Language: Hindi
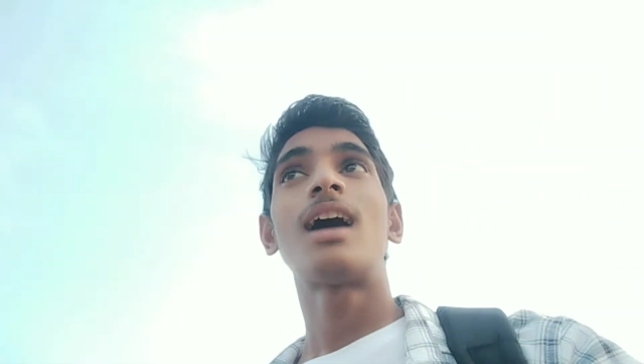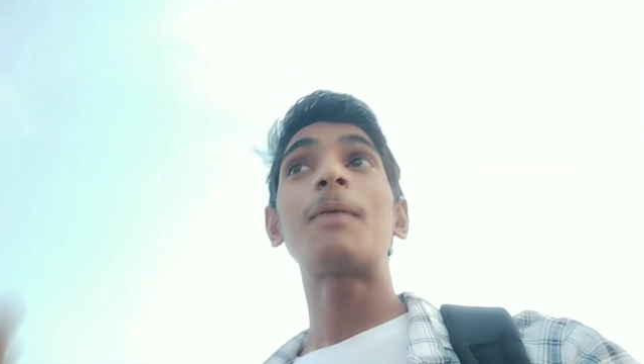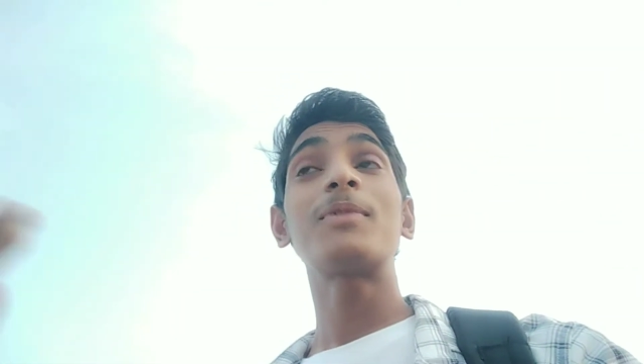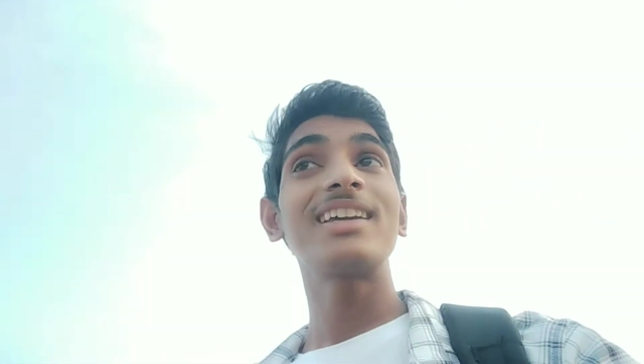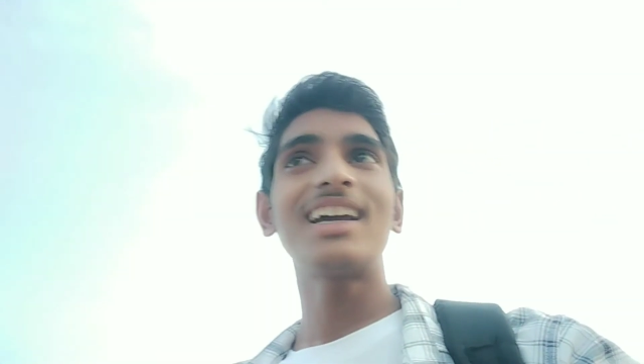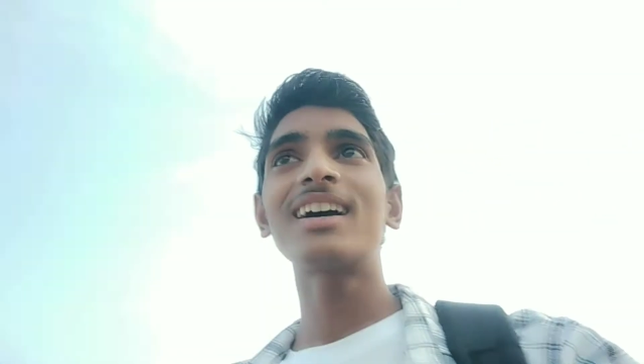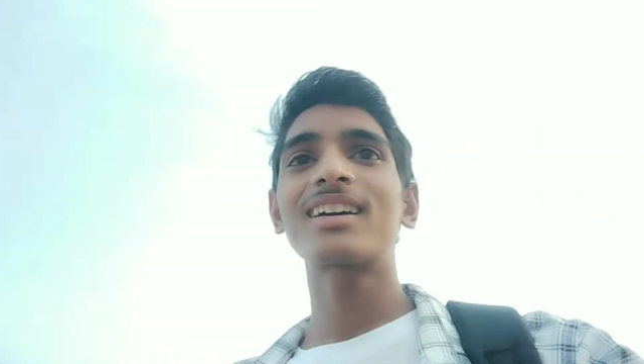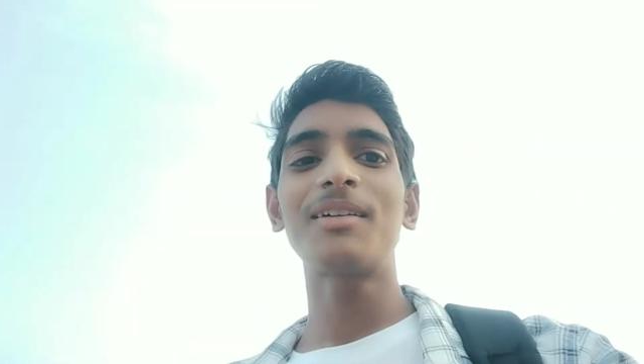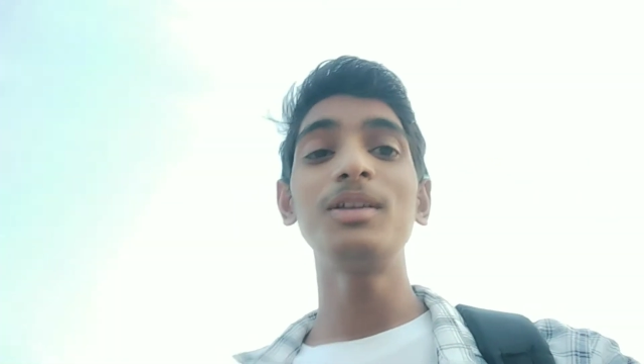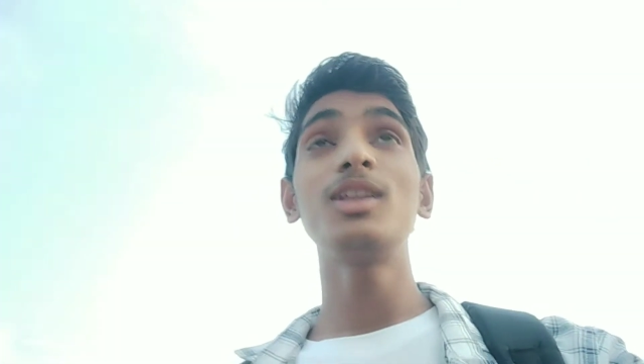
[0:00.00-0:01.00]
आपने यहाँ
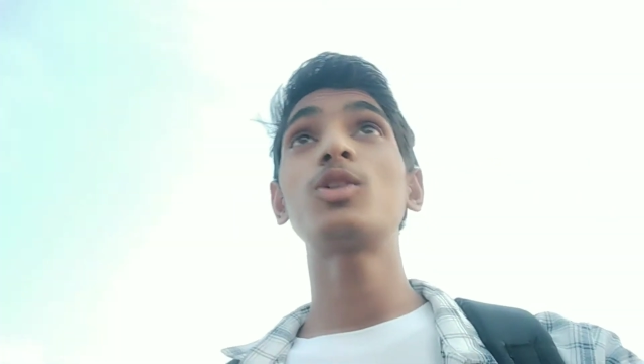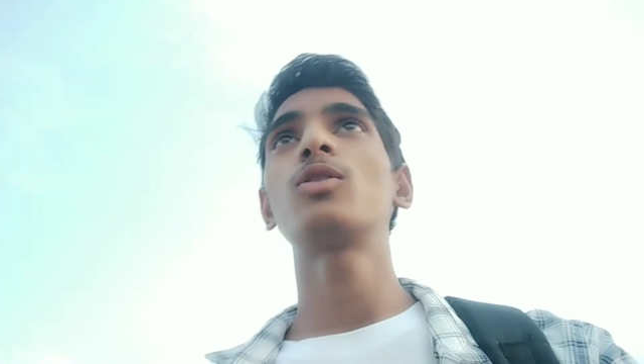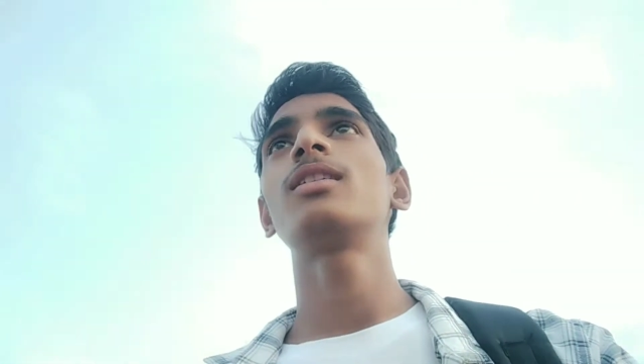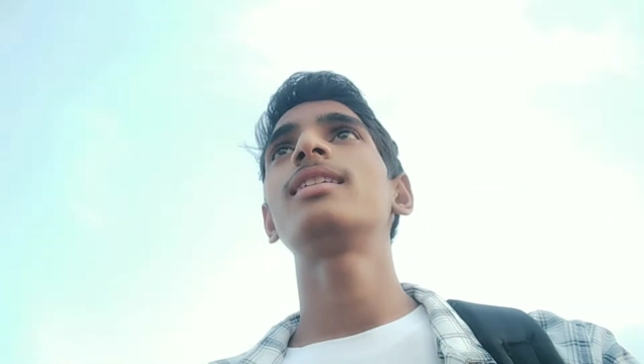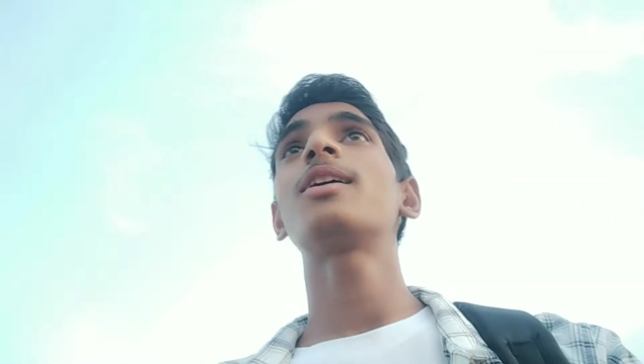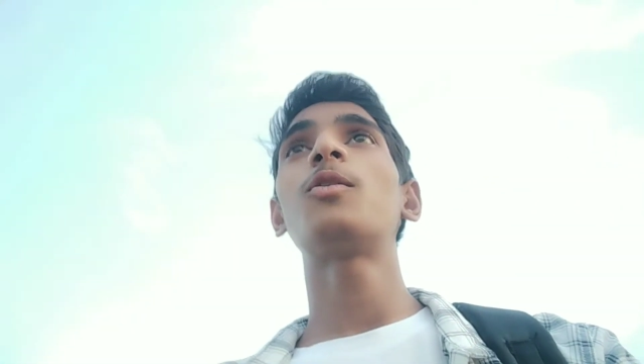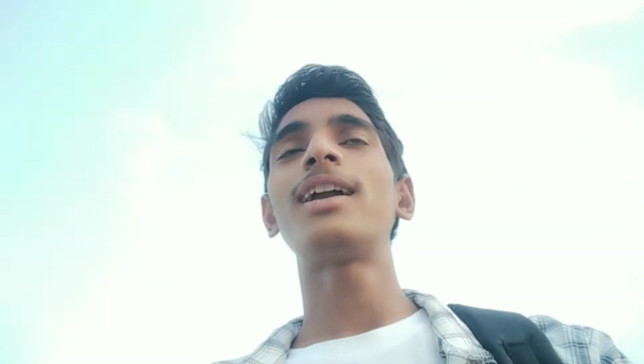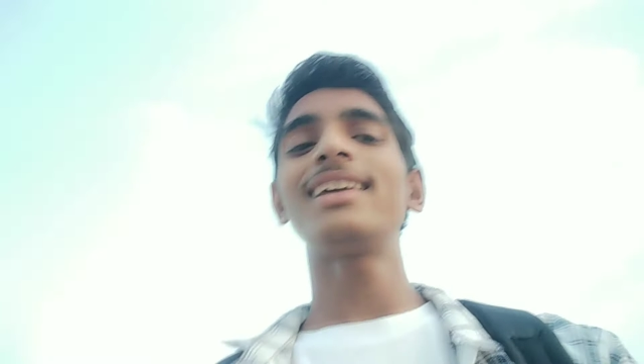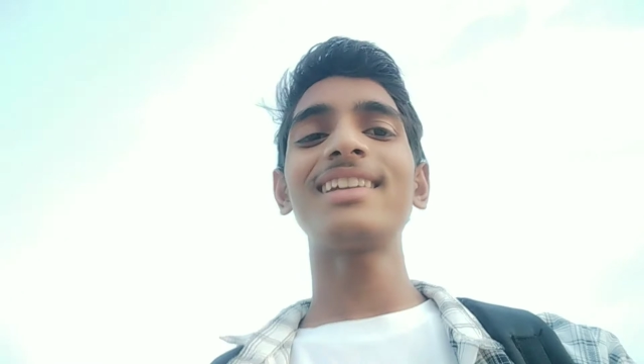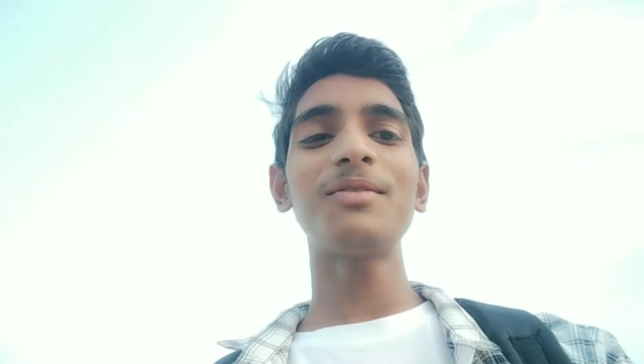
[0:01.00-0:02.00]
कभी देखी होगी ये
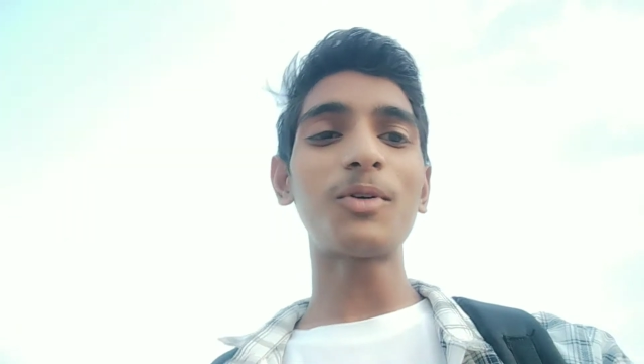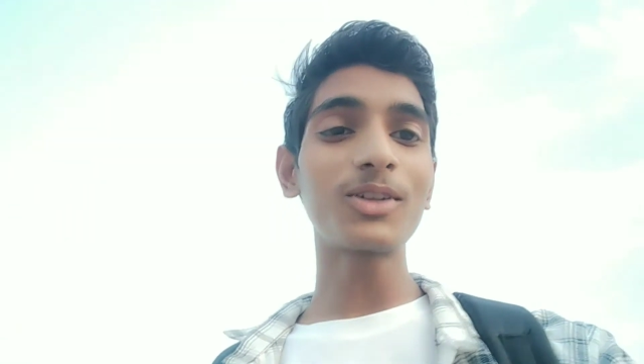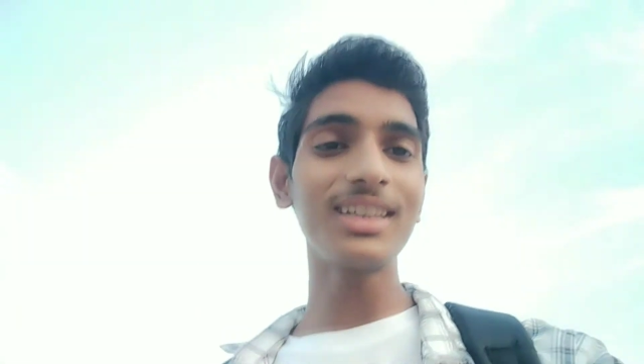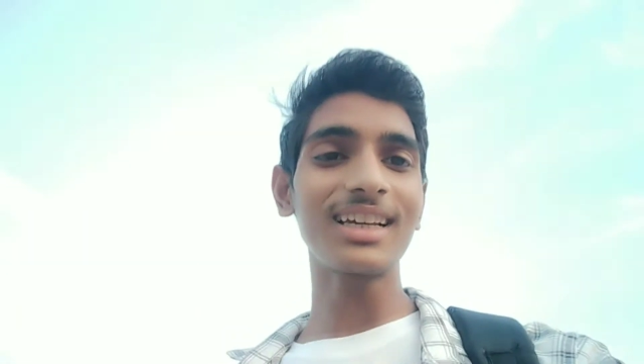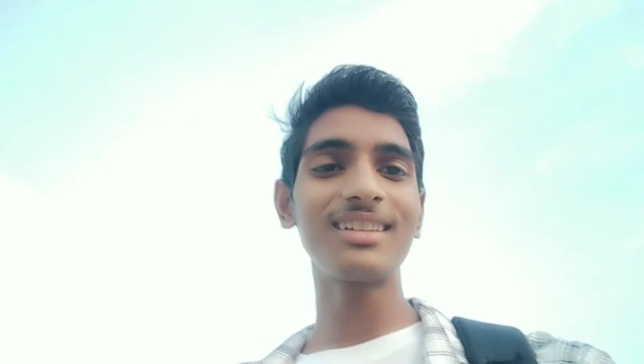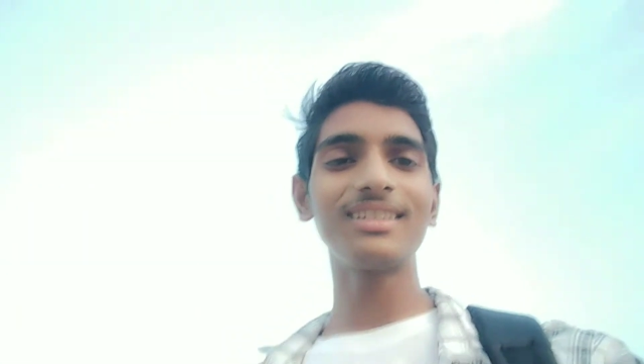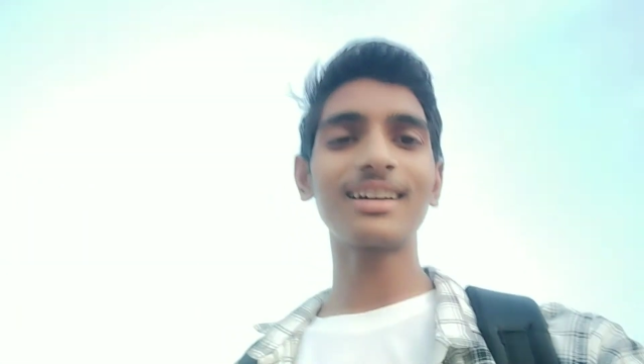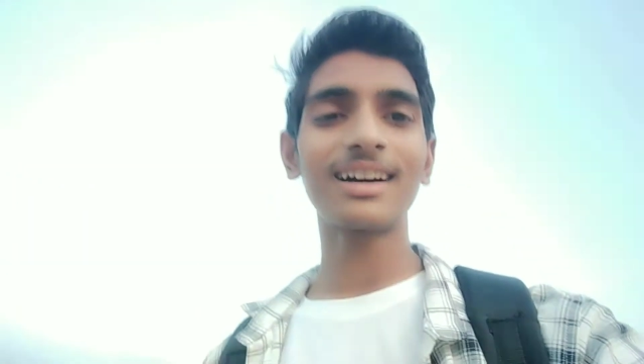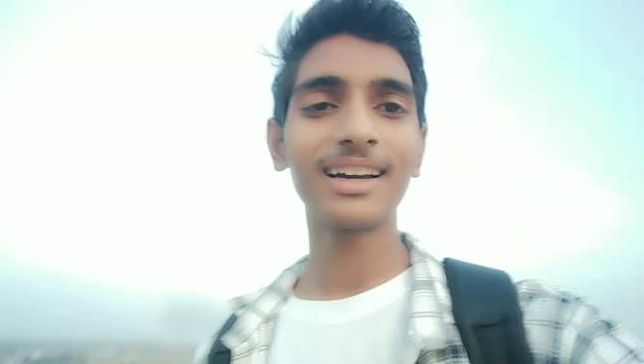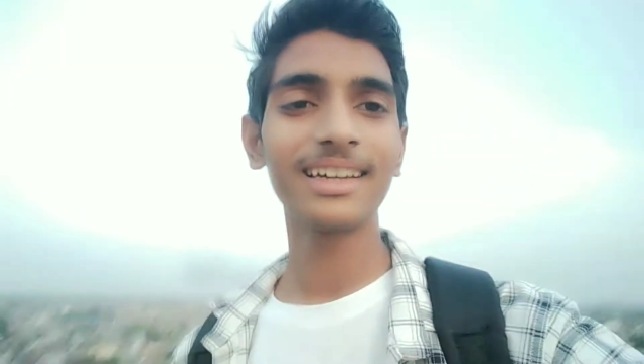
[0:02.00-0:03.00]
ग्वालियर की बहुत ही अच्छी
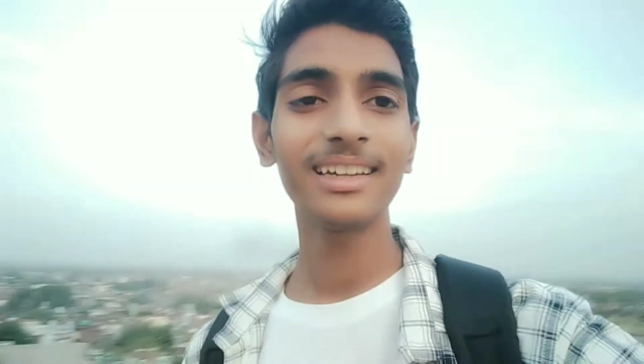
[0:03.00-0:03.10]
जगह है